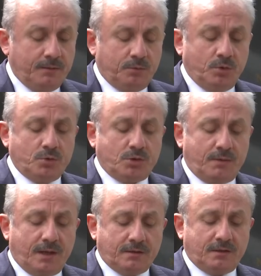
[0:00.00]

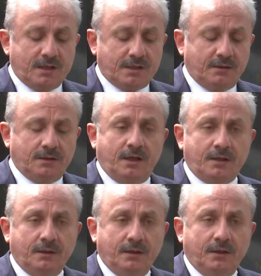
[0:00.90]
Bulunsa ve hatta
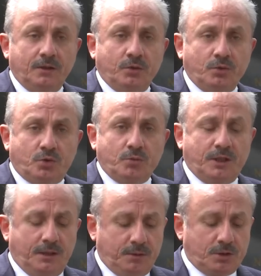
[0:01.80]
zanlılar hüküm
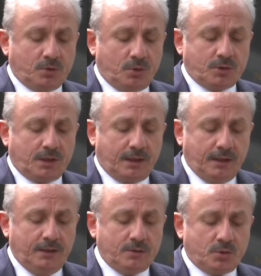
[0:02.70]
giymiş olsa
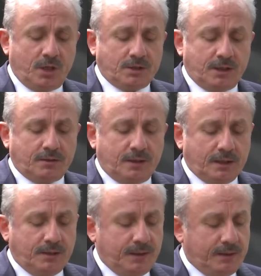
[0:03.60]
dahi süreçler
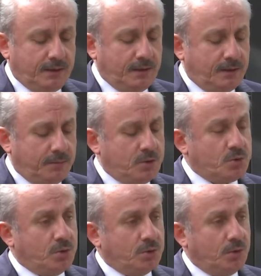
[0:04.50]
takip edildiğinde
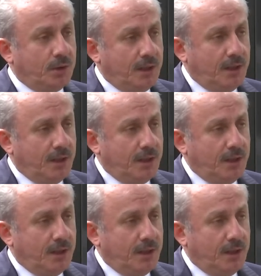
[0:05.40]
birçoğunun